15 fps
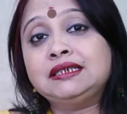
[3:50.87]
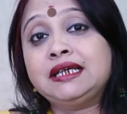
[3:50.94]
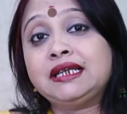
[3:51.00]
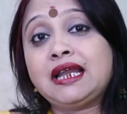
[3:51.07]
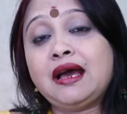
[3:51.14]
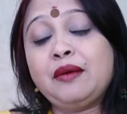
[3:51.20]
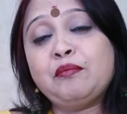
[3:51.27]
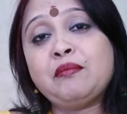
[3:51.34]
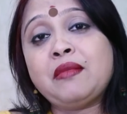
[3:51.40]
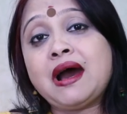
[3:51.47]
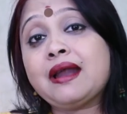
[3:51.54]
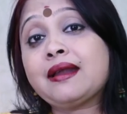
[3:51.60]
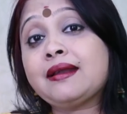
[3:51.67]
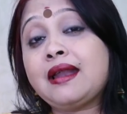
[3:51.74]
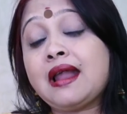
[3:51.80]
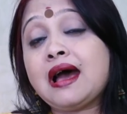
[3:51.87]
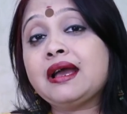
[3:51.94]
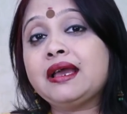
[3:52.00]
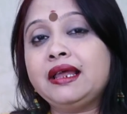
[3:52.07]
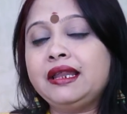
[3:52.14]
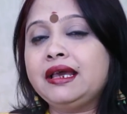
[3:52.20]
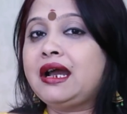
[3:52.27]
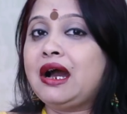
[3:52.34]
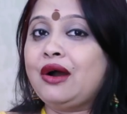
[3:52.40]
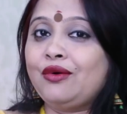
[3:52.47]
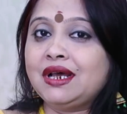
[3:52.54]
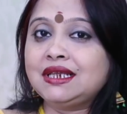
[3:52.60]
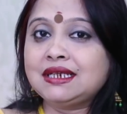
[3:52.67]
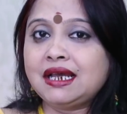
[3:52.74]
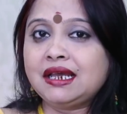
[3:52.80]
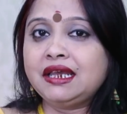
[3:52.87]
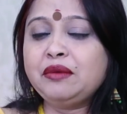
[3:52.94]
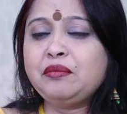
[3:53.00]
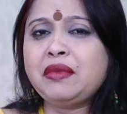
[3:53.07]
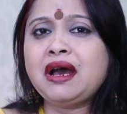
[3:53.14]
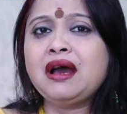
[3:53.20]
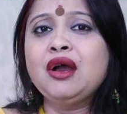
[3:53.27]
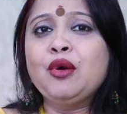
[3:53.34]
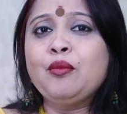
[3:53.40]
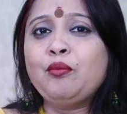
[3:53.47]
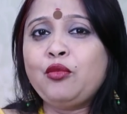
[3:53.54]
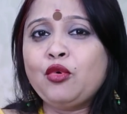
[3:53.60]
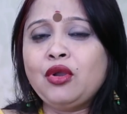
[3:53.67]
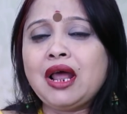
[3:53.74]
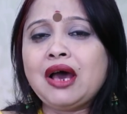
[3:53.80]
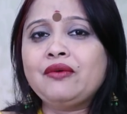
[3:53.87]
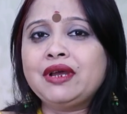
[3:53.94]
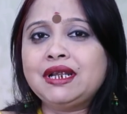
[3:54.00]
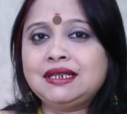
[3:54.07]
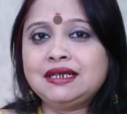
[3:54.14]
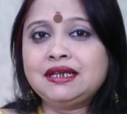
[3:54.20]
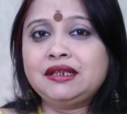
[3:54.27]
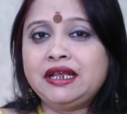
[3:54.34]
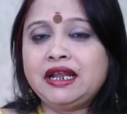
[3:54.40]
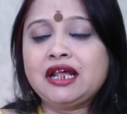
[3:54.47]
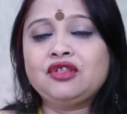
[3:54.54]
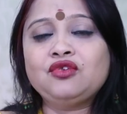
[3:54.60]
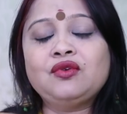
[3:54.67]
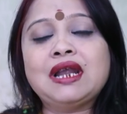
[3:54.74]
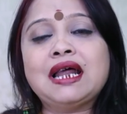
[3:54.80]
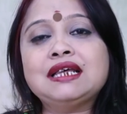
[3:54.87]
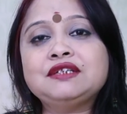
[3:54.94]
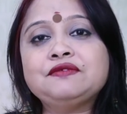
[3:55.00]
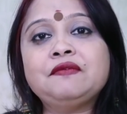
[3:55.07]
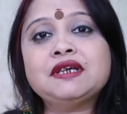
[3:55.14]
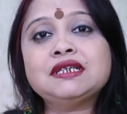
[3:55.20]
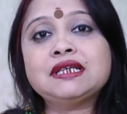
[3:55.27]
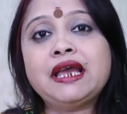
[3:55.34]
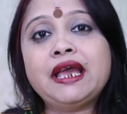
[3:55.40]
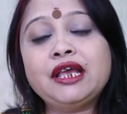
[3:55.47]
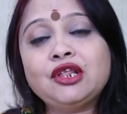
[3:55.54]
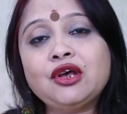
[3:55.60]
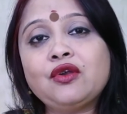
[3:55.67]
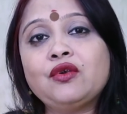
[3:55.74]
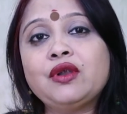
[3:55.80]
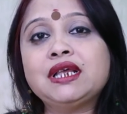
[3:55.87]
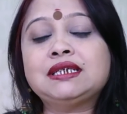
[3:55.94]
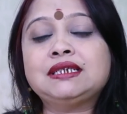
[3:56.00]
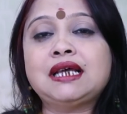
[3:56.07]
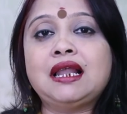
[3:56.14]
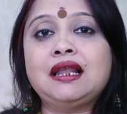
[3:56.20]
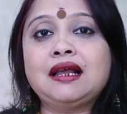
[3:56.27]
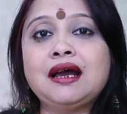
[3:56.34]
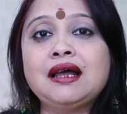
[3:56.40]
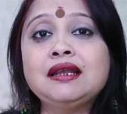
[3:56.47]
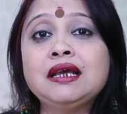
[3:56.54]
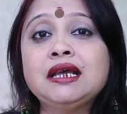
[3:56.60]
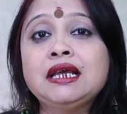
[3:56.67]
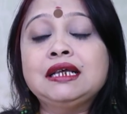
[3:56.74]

যেটা মার না গেলে খাওয়া যায় কিংবা পোলাওয়ের যে দেরাদুন রাইস ফাইস এই ধরনের চাল খান